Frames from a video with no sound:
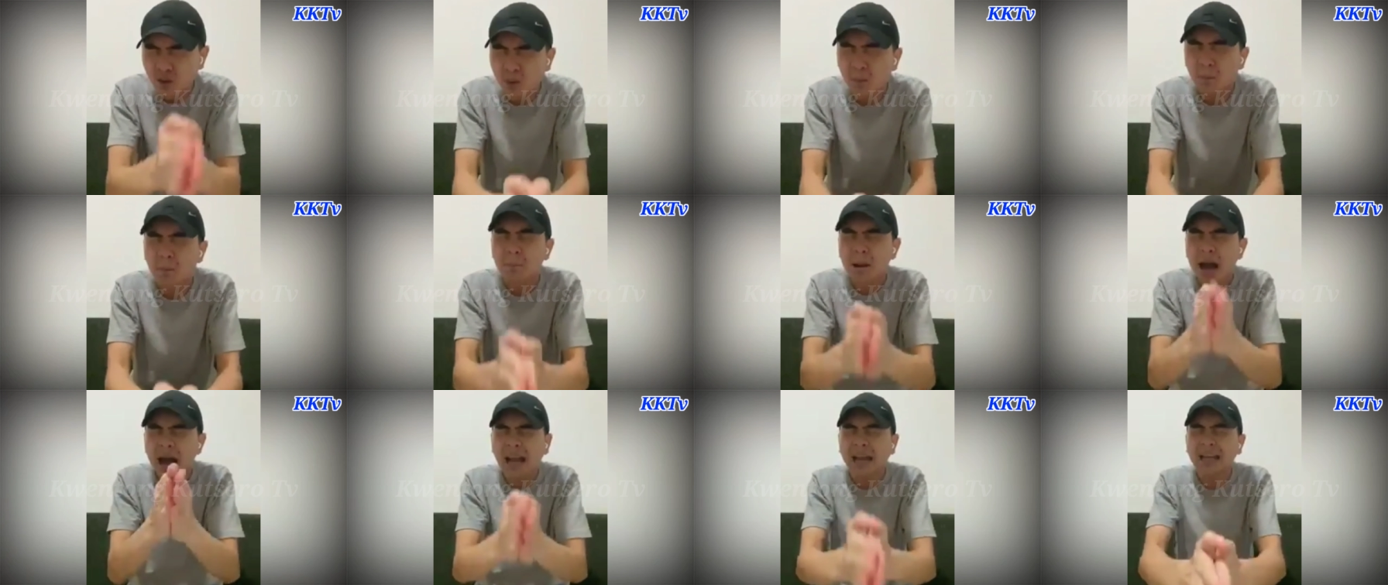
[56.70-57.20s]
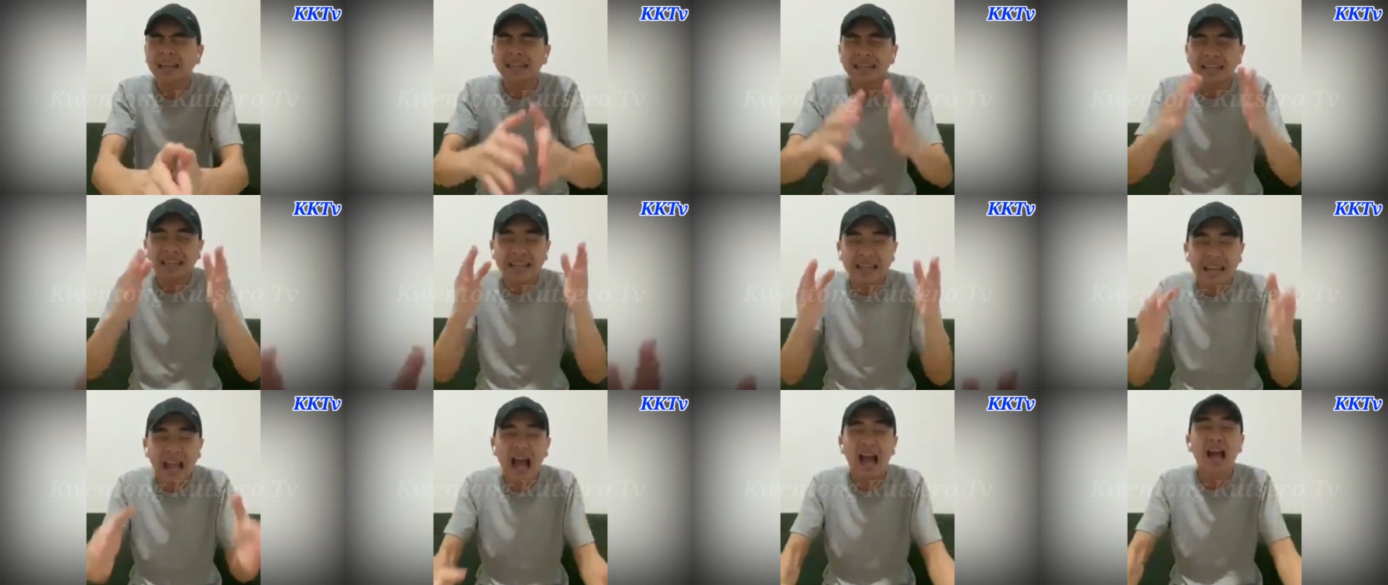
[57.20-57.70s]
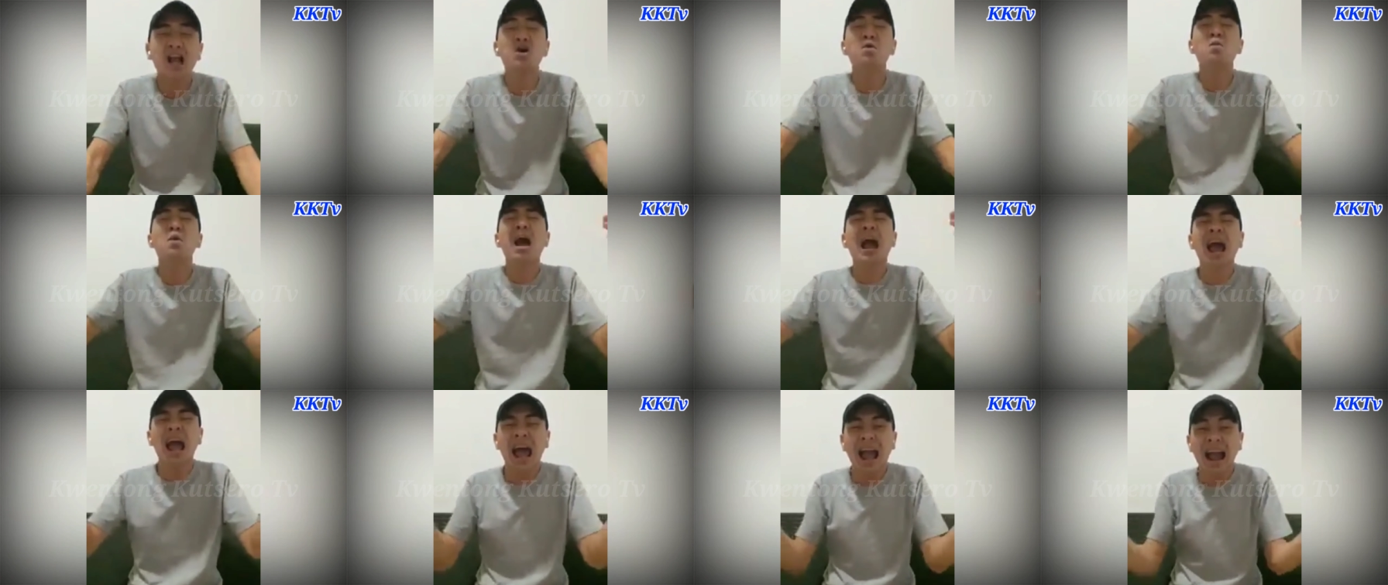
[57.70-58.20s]
kung bakit niya
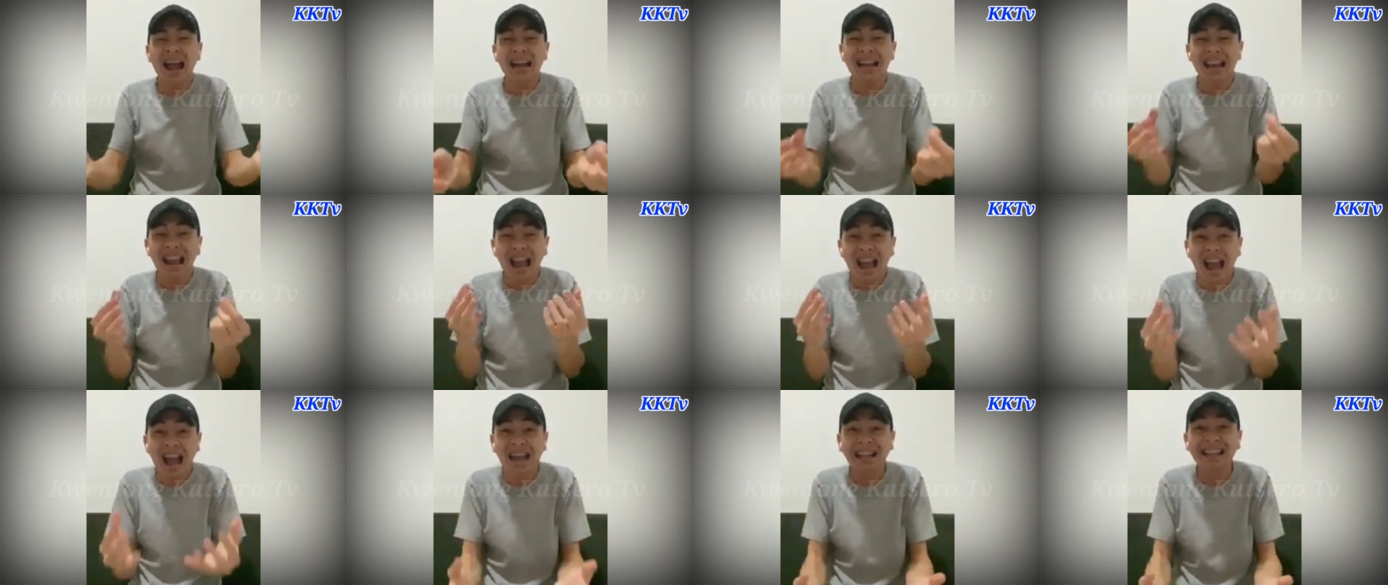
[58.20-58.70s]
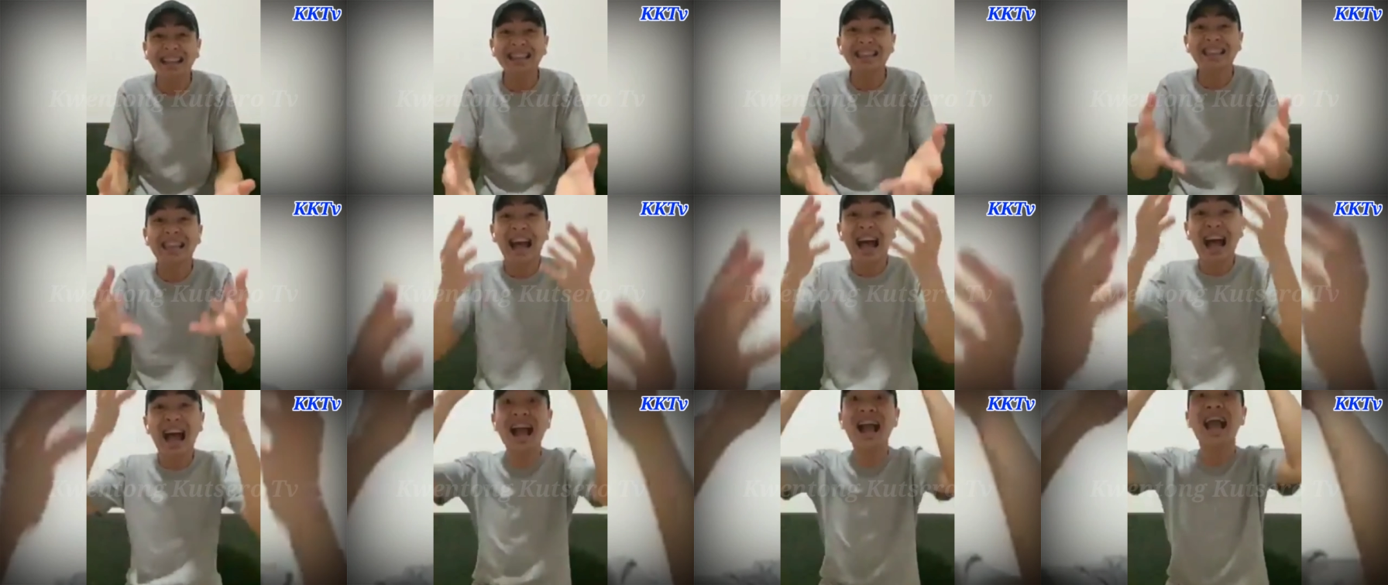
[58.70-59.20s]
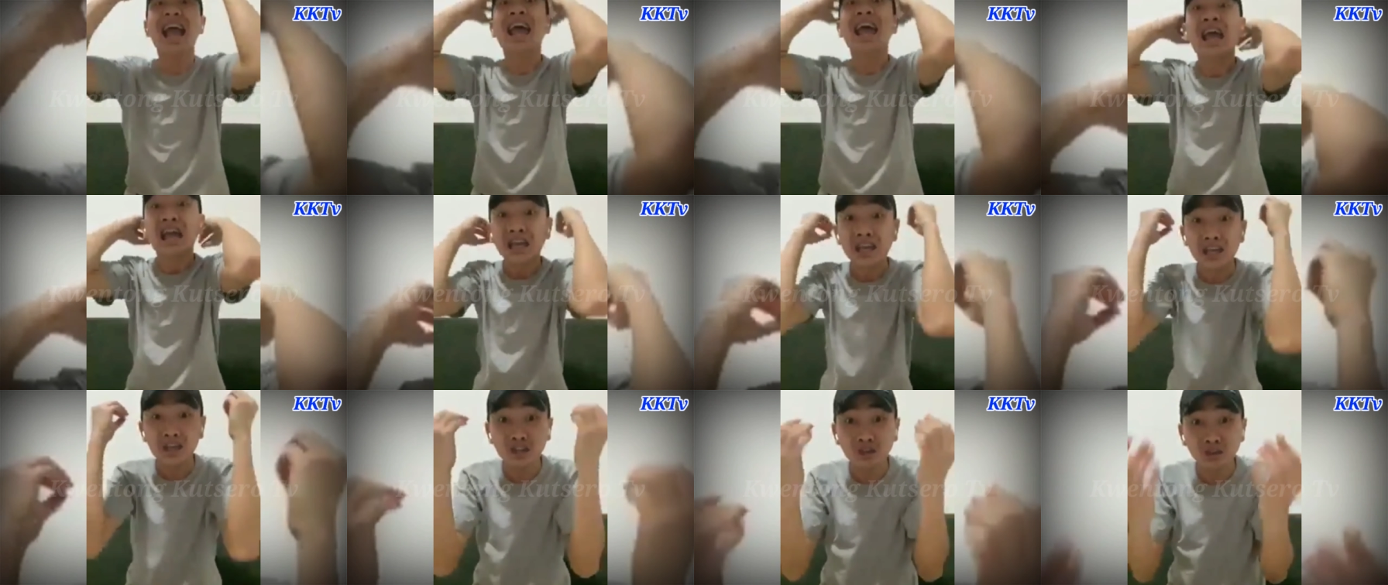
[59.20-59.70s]
ginagawa ang lahat ng
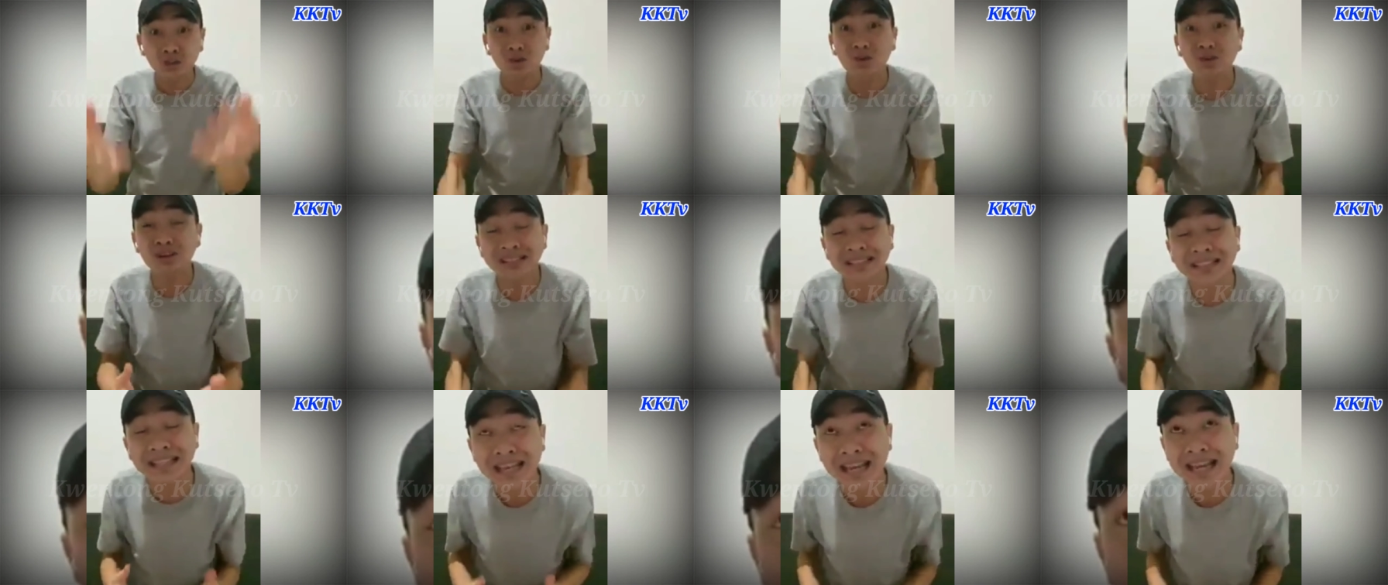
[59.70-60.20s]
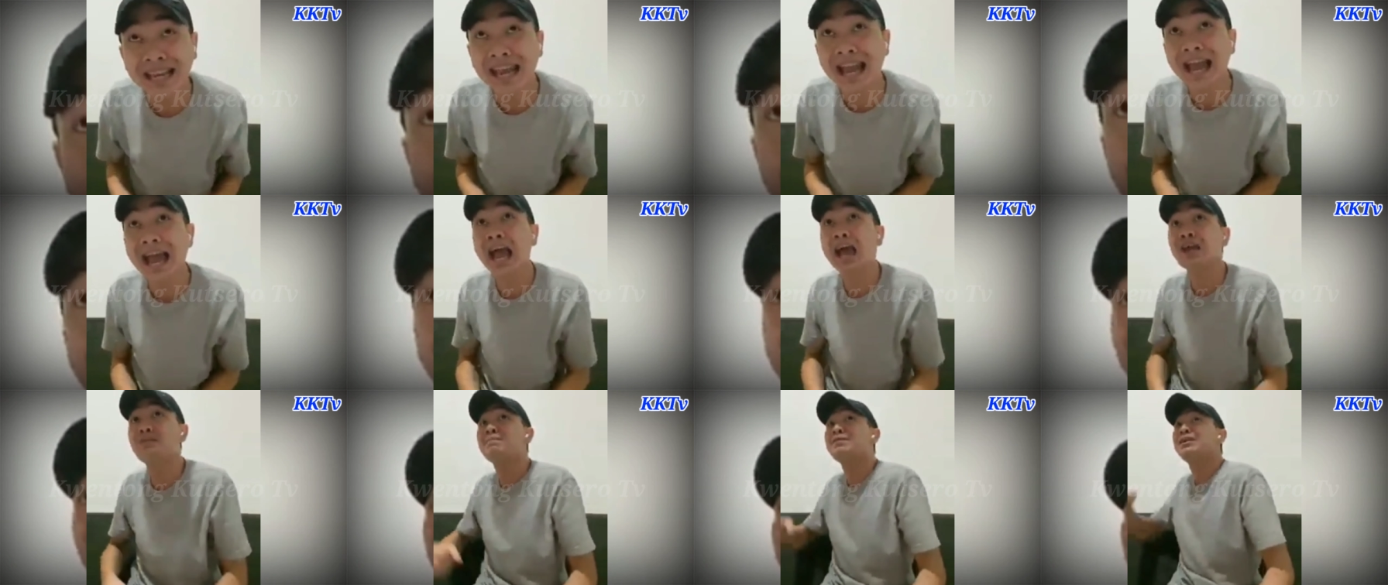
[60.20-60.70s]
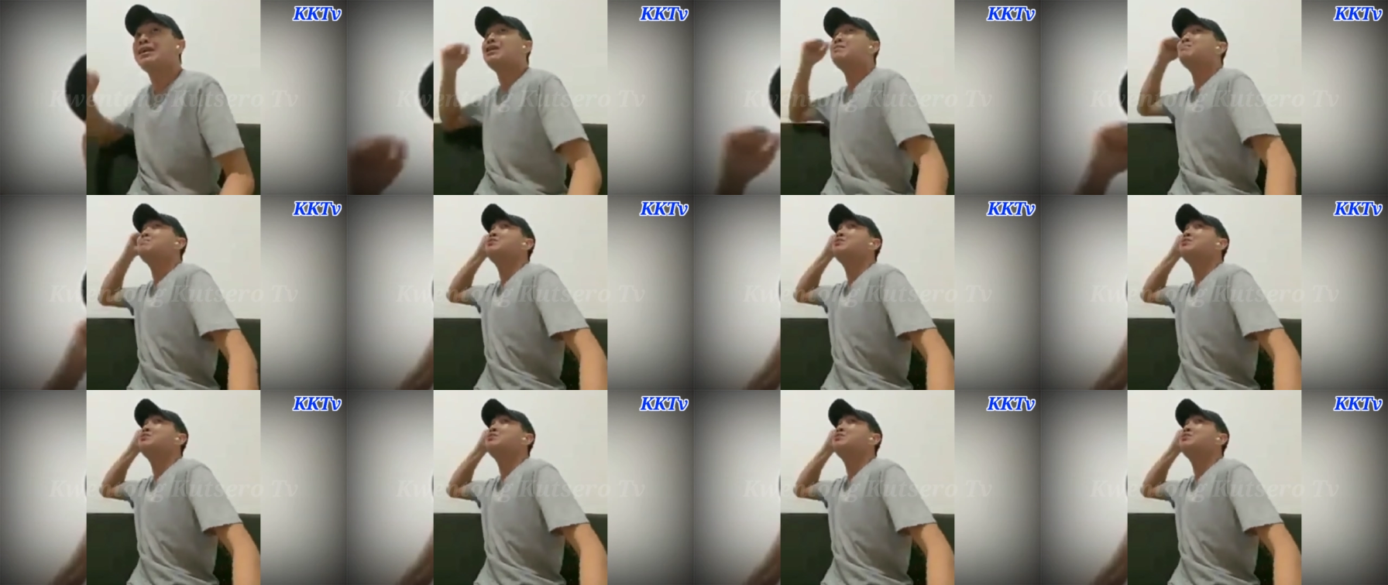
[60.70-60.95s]
ito siyan? Bigyan mo